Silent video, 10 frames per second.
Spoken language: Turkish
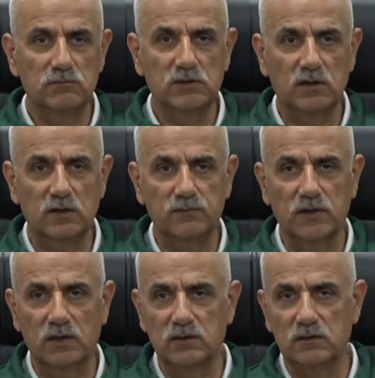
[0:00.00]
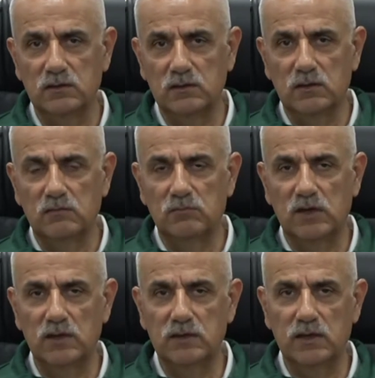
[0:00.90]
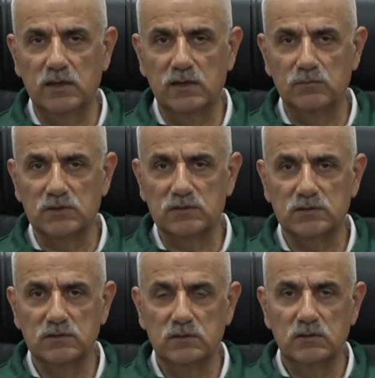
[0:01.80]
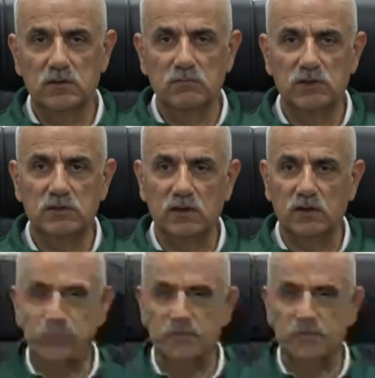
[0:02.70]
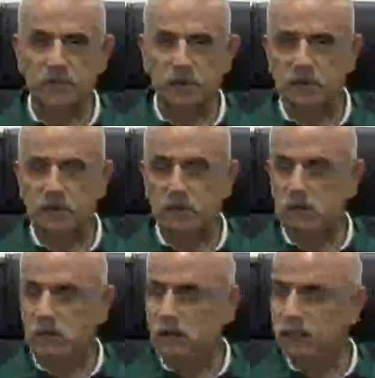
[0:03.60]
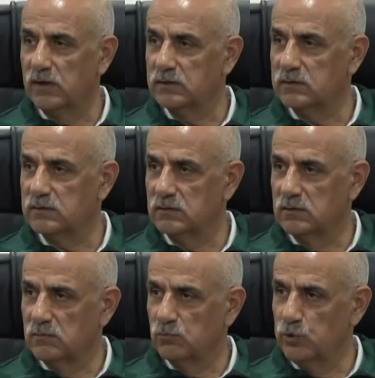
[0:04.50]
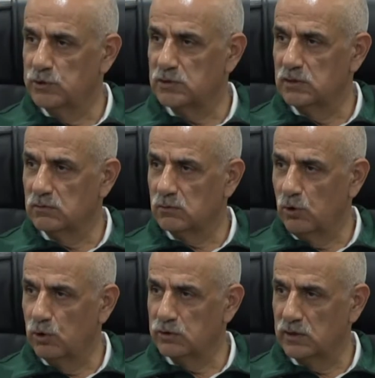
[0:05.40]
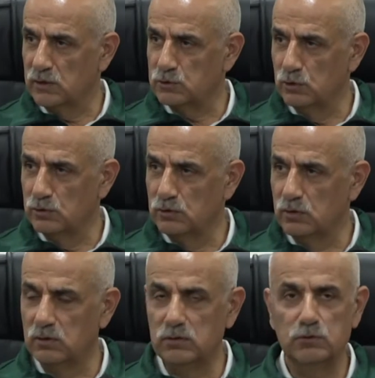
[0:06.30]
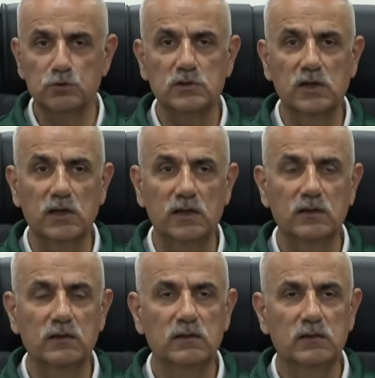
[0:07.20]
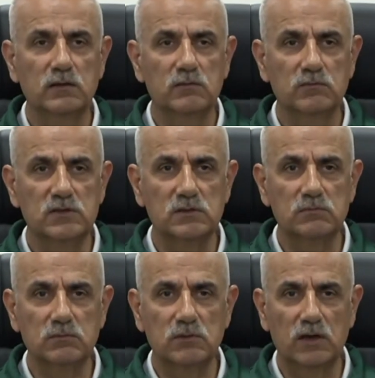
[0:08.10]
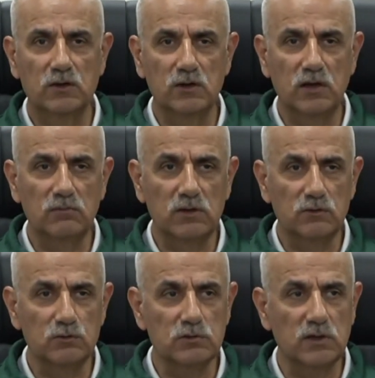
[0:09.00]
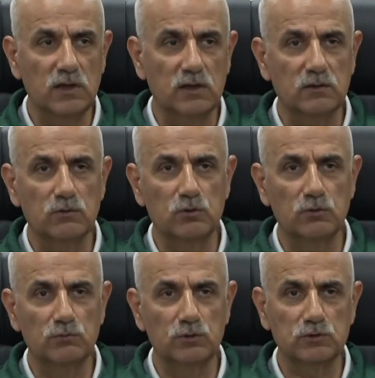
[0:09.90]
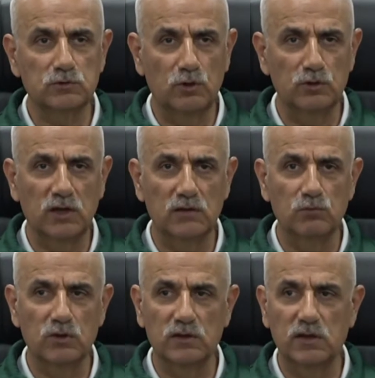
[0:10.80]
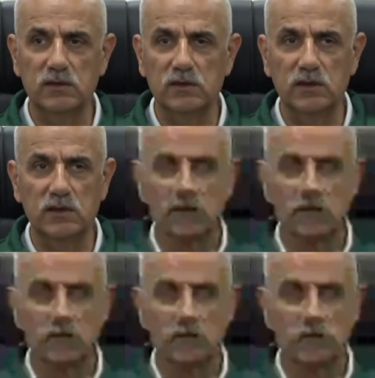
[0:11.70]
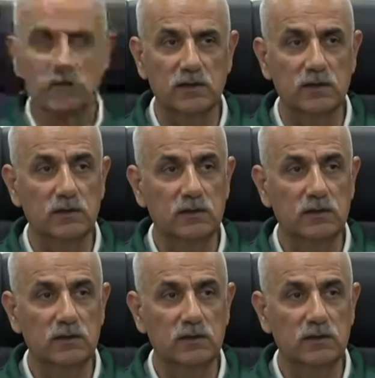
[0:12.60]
bir taraftan belediyelerimiz, bir taraftan AFAD bu işin koordinasyonunu üstlenen bizim en önemli güzide kurumumuz, onların buradaki yerel unsurları.